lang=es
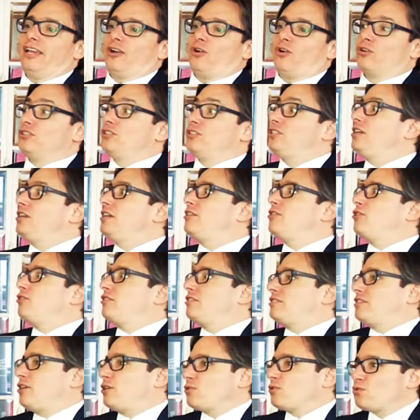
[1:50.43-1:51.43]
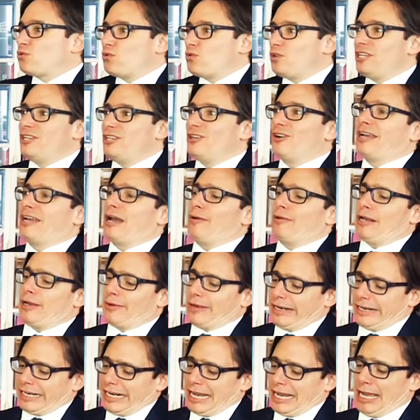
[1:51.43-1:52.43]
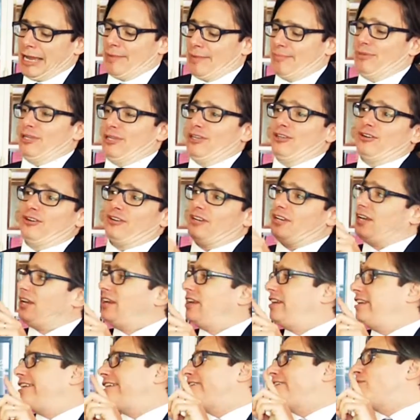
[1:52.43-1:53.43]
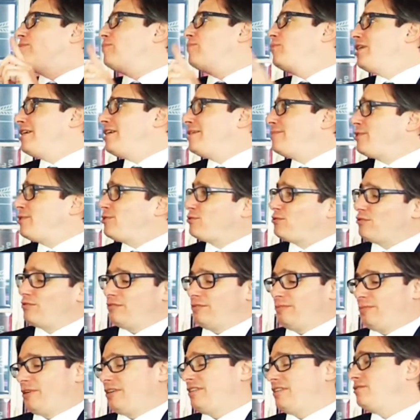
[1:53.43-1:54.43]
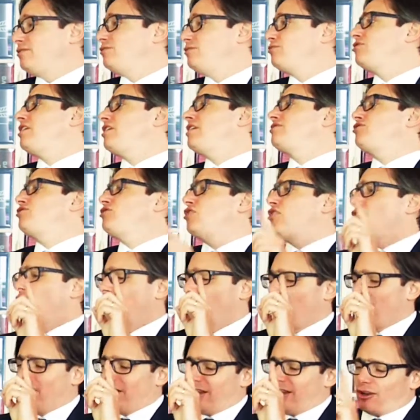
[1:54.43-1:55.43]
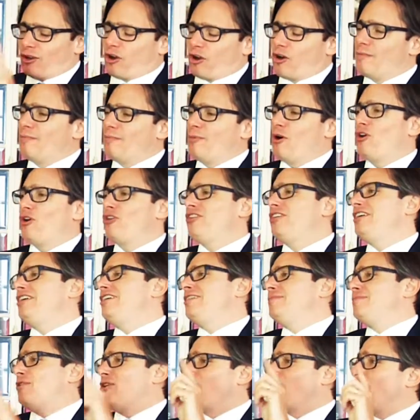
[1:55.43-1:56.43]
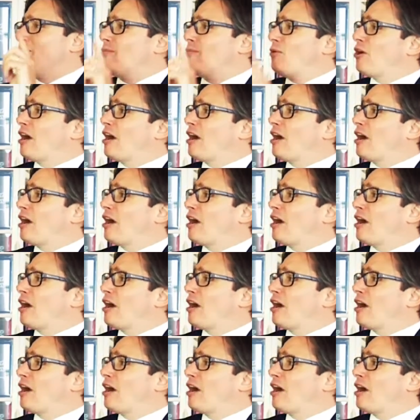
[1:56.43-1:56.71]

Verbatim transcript: eh, con chicos de Estados Unidos que hablaban rápido, eh, con buena pronunciación, con, con, modismo,